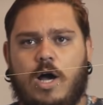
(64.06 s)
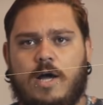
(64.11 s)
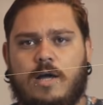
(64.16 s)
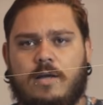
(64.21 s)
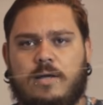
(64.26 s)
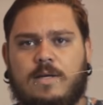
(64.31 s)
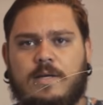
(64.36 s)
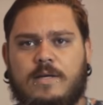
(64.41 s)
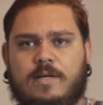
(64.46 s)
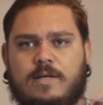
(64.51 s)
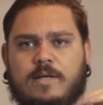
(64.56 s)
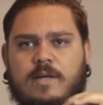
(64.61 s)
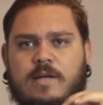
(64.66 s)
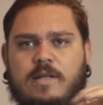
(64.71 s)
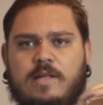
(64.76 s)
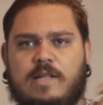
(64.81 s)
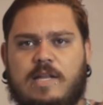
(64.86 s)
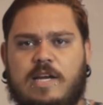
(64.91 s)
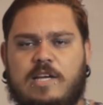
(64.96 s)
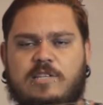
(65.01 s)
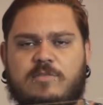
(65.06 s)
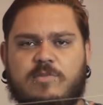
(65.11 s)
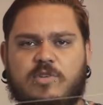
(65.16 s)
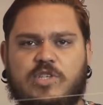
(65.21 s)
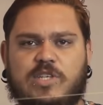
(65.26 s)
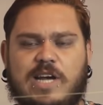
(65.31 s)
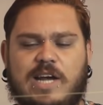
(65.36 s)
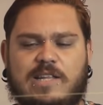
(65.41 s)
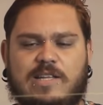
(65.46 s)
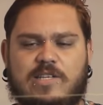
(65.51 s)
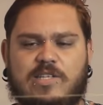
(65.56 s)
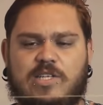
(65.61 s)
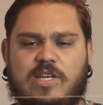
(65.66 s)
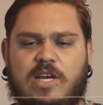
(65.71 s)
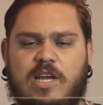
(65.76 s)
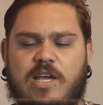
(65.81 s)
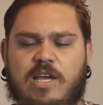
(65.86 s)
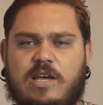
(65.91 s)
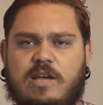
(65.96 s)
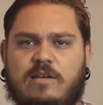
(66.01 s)
Ó, 3 mil jardas de
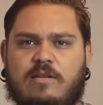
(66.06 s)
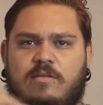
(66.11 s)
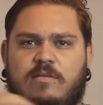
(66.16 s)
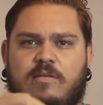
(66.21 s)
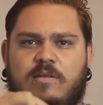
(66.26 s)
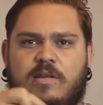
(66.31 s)
linha.